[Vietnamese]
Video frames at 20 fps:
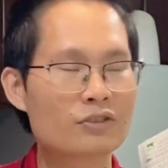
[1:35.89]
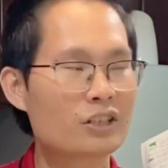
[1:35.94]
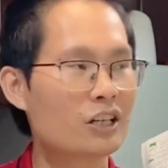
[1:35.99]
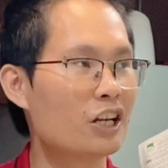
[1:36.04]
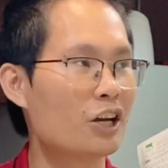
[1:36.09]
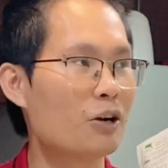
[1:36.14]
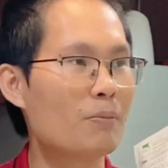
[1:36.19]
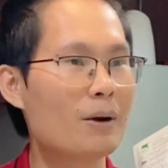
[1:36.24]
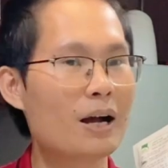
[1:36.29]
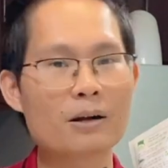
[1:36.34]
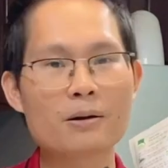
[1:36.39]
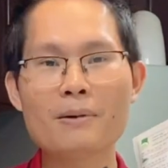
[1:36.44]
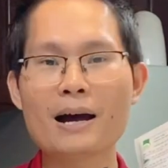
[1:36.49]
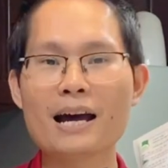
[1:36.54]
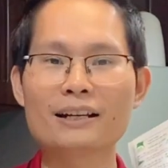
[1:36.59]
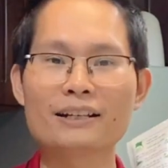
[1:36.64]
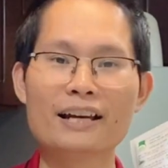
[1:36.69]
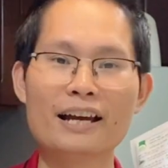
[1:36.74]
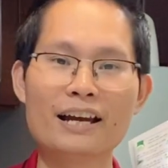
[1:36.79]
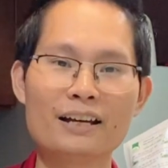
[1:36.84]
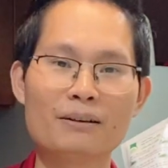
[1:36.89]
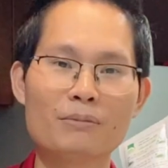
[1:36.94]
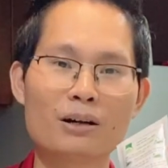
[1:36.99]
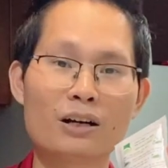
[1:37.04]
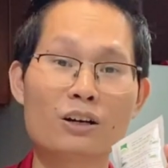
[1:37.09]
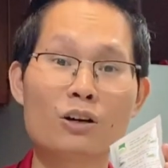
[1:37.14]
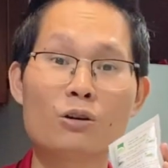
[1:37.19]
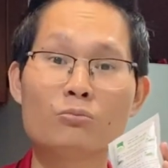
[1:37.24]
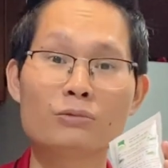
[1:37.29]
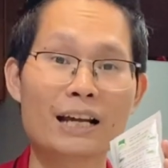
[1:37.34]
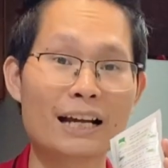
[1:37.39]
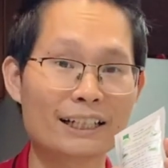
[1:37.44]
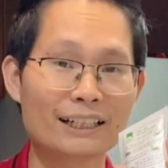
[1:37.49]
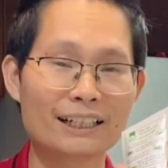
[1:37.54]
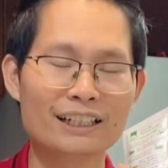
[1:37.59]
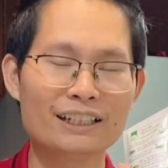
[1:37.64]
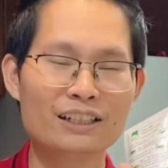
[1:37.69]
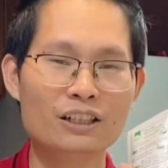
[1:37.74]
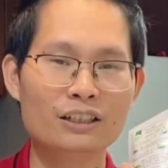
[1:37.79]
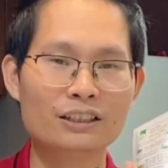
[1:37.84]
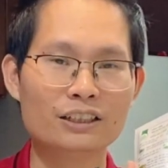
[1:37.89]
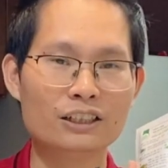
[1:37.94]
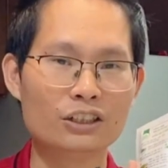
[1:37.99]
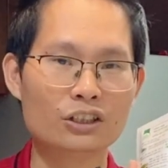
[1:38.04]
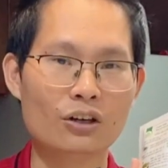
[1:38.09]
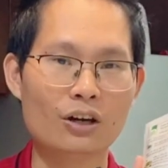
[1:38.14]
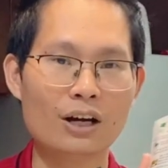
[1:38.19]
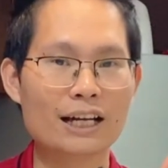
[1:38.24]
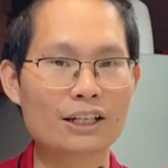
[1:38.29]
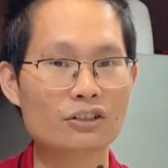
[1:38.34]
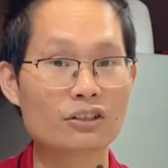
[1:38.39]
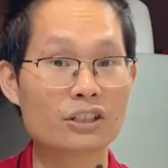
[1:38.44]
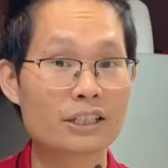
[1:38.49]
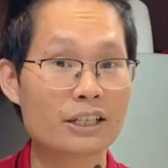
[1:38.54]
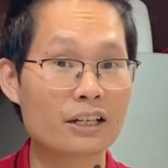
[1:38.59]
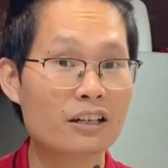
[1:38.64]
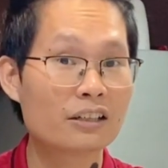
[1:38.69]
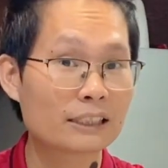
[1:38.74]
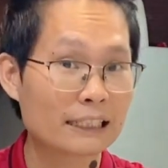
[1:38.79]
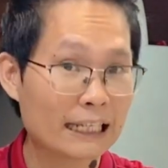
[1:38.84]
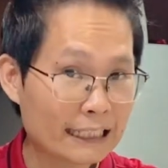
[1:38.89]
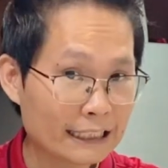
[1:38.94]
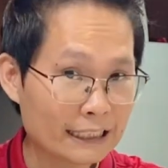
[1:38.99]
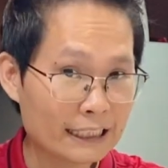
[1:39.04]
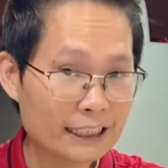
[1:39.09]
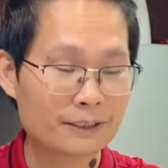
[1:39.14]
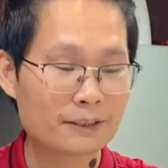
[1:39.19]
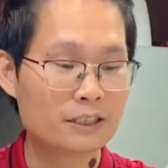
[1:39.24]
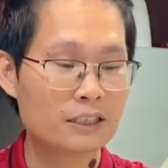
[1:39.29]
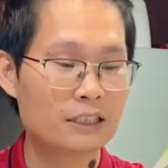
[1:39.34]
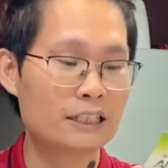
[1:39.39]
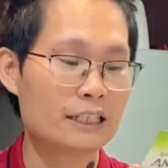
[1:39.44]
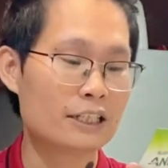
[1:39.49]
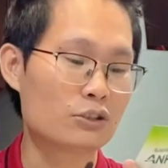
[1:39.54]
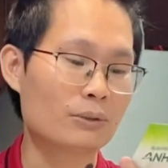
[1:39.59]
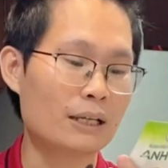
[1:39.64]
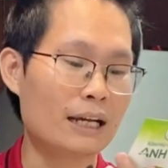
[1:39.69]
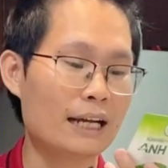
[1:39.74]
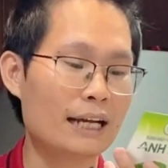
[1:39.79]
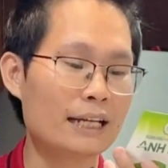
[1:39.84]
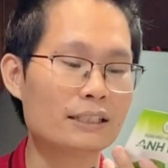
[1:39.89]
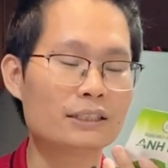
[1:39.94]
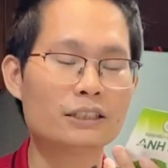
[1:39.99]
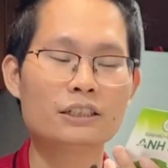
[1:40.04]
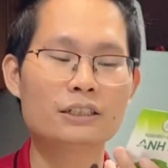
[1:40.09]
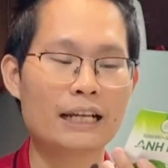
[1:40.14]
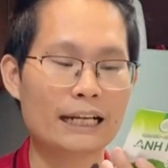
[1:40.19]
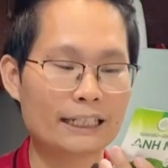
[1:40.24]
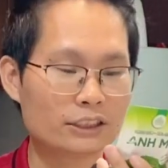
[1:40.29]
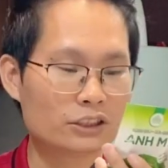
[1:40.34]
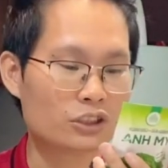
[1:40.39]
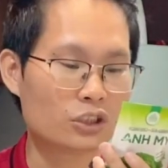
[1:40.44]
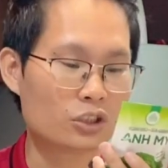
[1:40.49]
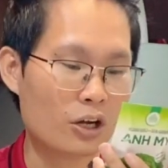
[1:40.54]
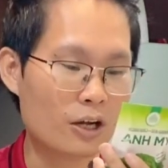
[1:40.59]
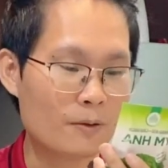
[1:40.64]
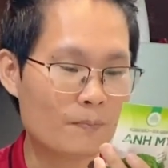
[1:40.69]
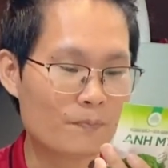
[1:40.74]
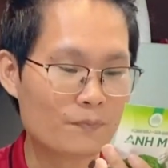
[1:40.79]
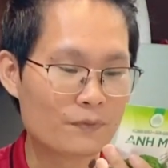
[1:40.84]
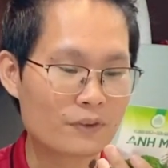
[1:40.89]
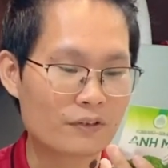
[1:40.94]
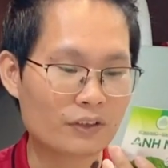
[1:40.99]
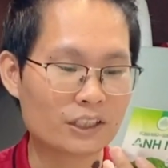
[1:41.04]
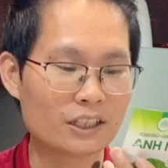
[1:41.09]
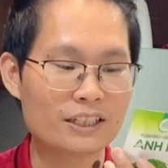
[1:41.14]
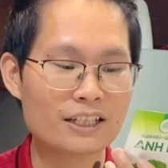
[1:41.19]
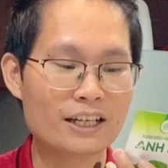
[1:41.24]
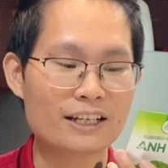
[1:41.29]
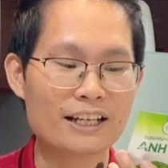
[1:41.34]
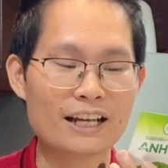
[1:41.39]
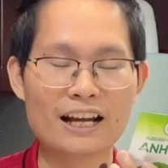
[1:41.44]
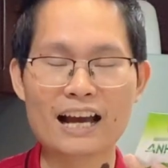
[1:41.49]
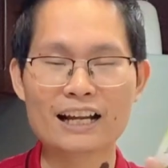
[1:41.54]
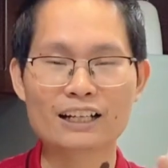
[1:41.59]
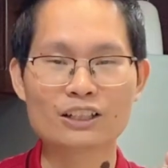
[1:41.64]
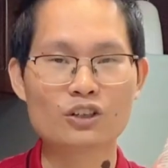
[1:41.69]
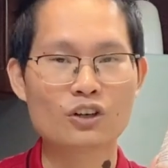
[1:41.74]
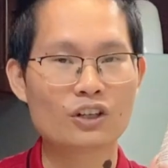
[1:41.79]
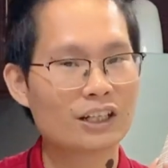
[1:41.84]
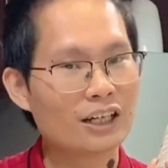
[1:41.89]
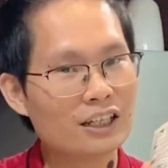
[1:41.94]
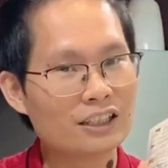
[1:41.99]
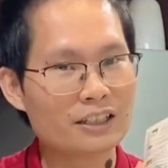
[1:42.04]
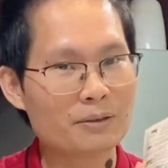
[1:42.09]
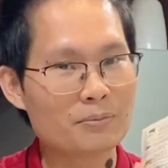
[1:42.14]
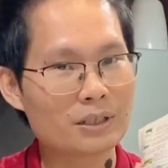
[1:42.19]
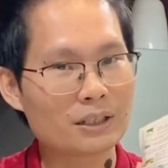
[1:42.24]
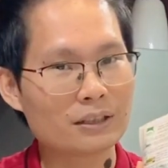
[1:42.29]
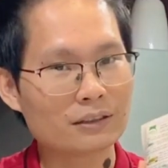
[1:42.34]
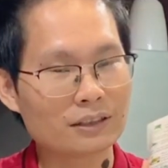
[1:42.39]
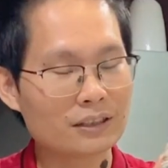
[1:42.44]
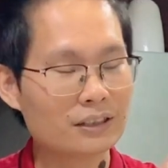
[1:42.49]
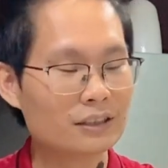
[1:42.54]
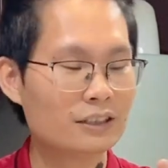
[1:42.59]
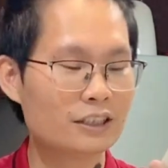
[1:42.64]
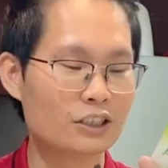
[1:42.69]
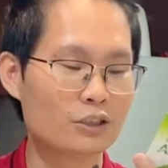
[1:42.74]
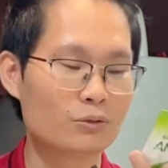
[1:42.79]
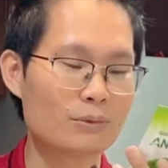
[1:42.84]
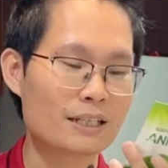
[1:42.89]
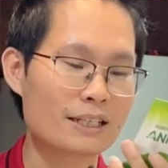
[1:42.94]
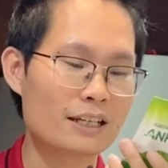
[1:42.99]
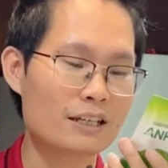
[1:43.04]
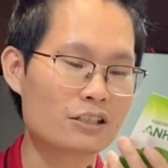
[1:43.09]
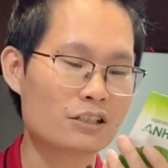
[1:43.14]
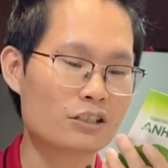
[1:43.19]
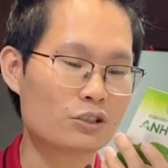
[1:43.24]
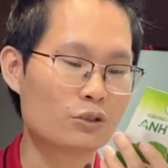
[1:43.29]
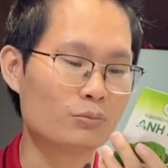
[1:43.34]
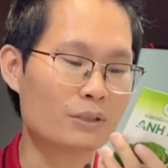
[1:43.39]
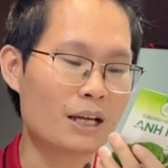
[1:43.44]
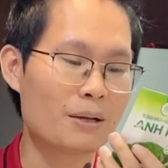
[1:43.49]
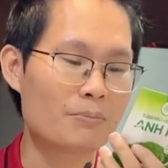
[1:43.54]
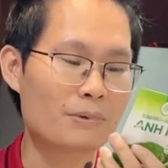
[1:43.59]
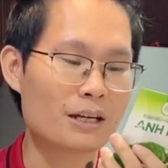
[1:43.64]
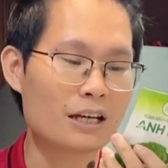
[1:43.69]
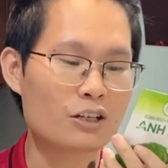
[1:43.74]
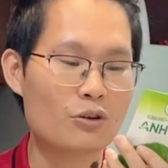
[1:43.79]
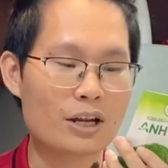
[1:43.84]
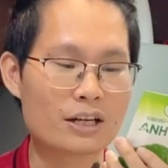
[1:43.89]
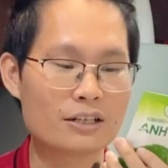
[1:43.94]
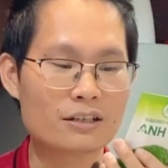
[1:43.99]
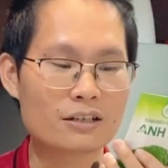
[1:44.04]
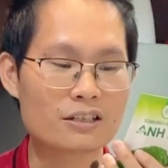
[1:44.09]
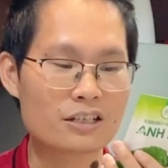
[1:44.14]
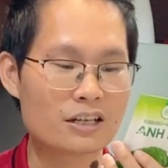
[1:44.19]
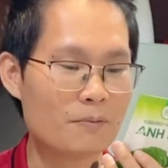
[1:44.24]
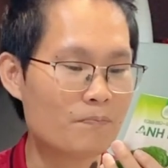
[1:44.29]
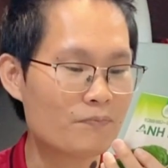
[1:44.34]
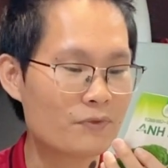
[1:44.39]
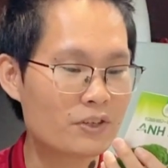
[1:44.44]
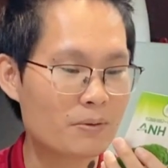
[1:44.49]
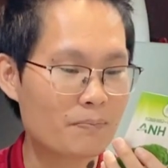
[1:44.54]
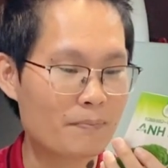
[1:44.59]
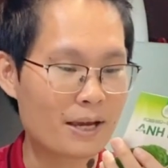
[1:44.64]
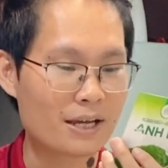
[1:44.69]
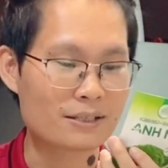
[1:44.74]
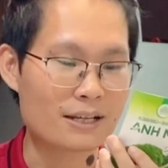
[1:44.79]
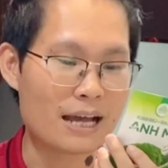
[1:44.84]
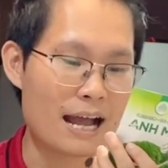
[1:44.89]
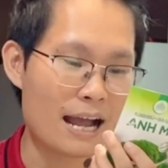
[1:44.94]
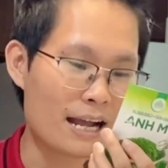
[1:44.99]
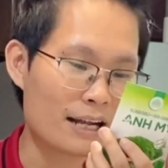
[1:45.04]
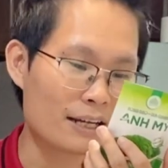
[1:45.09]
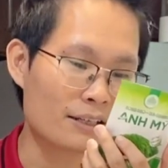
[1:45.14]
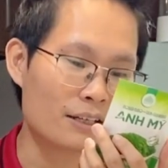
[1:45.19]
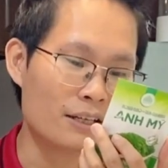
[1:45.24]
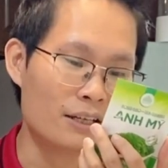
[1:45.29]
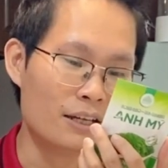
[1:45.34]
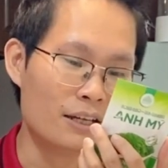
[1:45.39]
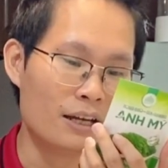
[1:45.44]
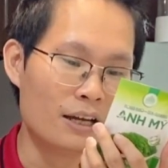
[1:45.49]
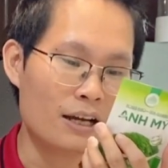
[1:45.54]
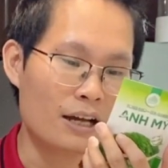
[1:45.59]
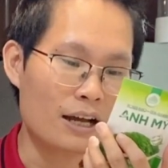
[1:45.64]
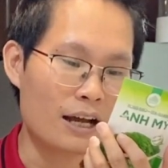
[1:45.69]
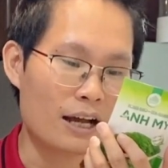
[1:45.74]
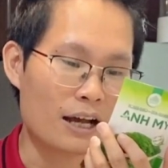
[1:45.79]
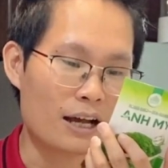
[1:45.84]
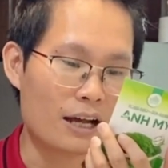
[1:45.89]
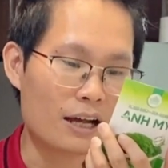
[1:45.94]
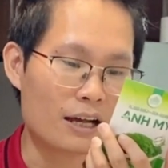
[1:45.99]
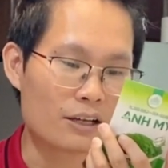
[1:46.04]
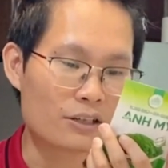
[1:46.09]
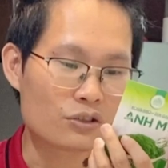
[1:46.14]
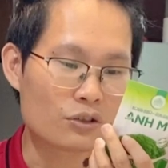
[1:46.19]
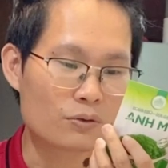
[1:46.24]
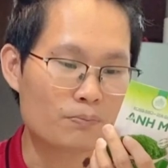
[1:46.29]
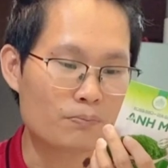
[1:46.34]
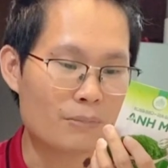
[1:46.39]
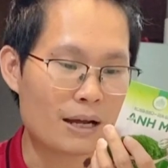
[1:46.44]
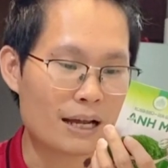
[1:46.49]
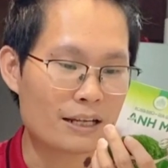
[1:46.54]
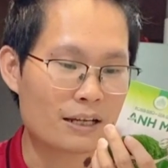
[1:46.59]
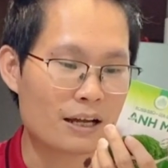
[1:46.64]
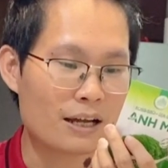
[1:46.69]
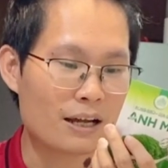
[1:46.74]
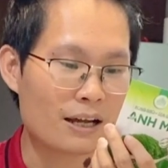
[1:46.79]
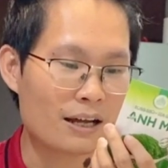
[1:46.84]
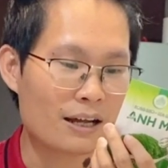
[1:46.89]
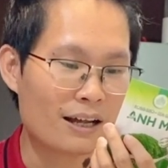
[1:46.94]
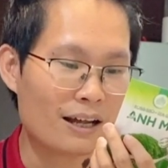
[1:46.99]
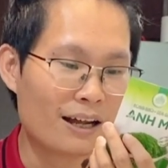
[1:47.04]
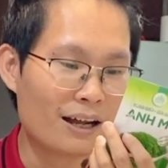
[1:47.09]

chứ nếu mà các bạn để mà không lạnh ấy thì nó ăn nó sẽ hơi tanh ấy nên chúng ta hãy giữ lạnh cho nó và tất nhiên để ăn ngon hơn thì bước thứ tư thì chúng ta sẽ sử dụng thêm các loại nước chấm như mè rang à, sốt ma